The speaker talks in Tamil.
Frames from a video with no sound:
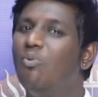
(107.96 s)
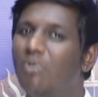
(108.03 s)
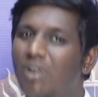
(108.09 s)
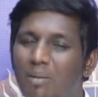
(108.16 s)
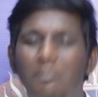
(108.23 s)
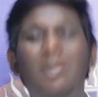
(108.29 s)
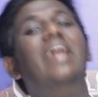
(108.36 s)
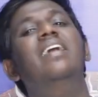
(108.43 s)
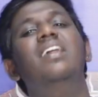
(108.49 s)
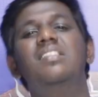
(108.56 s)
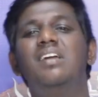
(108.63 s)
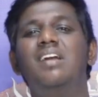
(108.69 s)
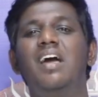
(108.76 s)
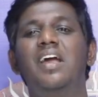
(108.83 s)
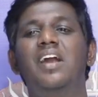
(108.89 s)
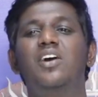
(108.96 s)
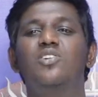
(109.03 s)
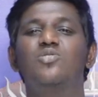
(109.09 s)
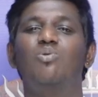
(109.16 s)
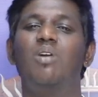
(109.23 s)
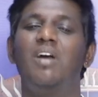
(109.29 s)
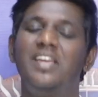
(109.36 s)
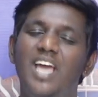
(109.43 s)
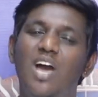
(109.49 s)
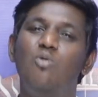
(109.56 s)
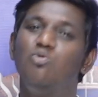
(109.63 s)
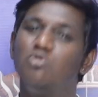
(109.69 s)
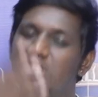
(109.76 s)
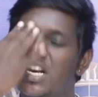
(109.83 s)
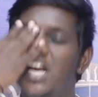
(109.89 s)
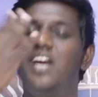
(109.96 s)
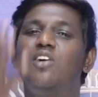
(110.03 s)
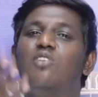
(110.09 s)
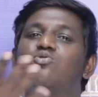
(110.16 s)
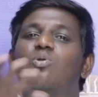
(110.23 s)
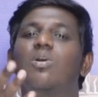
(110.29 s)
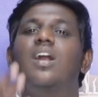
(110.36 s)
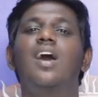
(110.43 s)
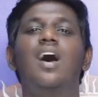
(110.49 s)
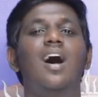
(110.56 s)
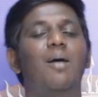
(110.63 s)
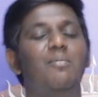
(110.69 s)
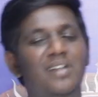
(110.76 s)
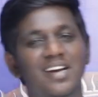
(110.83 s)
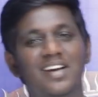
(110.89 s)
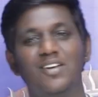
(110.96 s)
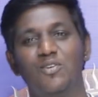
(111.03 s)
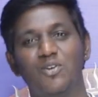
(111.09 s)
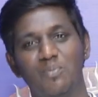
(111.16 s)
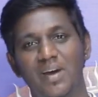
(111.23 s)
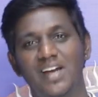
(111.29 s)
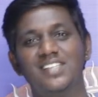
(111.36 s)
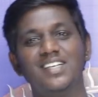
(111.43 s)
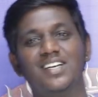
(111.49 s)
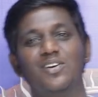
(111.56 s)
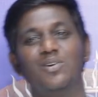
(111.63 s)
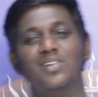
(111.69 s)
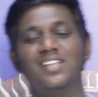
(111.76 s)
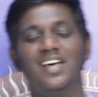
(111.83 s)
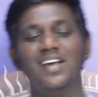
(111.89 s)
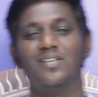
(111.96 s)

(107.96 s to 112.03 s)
உங்களை பெயிண்டை தான்டா எடுக்க சொன்னான் என் உசுரை எடுக்க சொல்லடா அப்படின்ற ஒரு மைண்ட் செட்டோட தான்